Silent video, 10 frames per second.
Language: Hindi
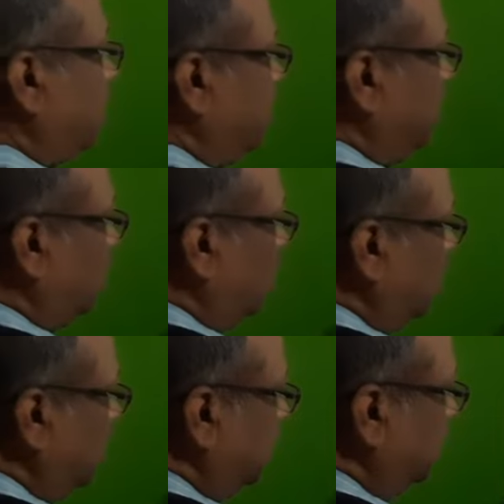अब एक
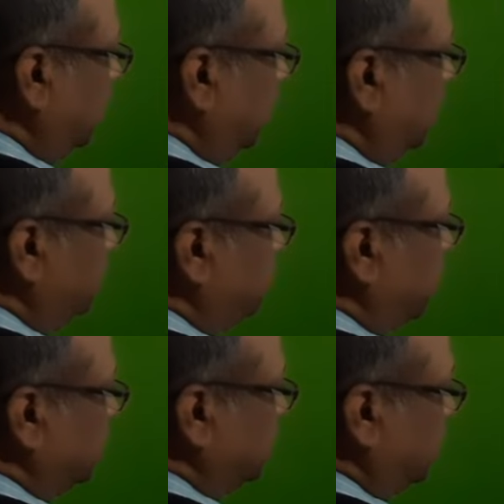और लेते हैं
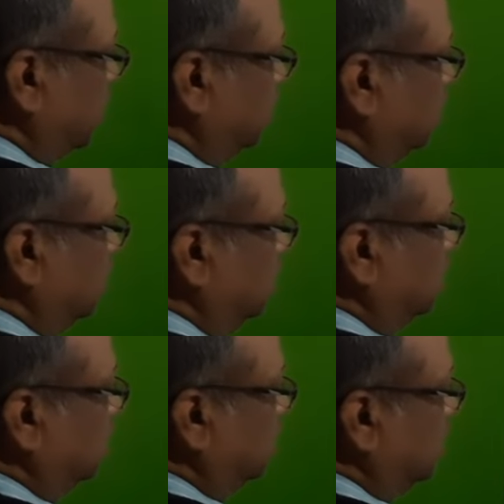
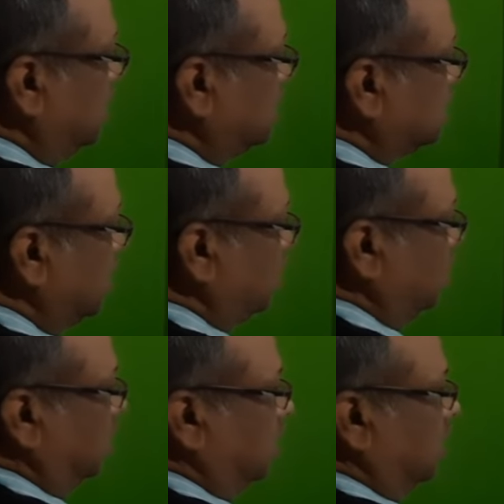पंद्रह इसका
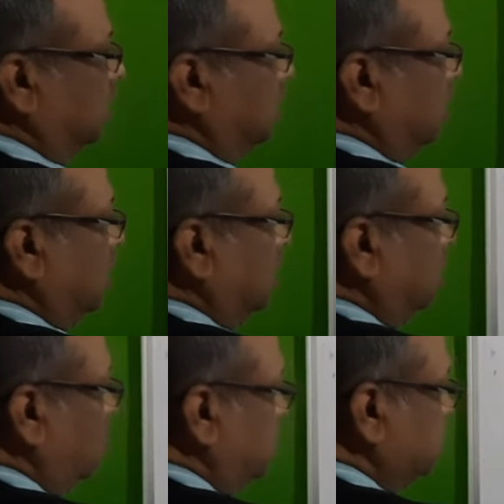गुणनखंड
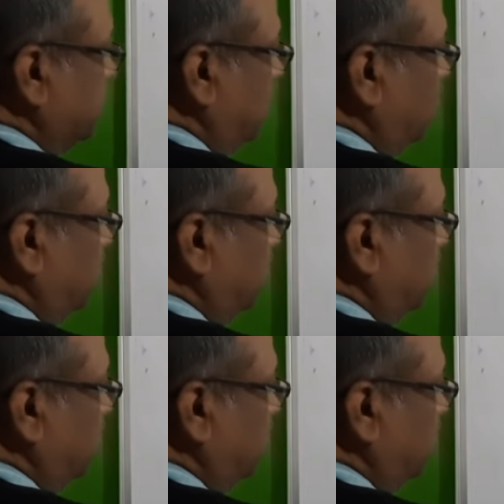तो इसका हो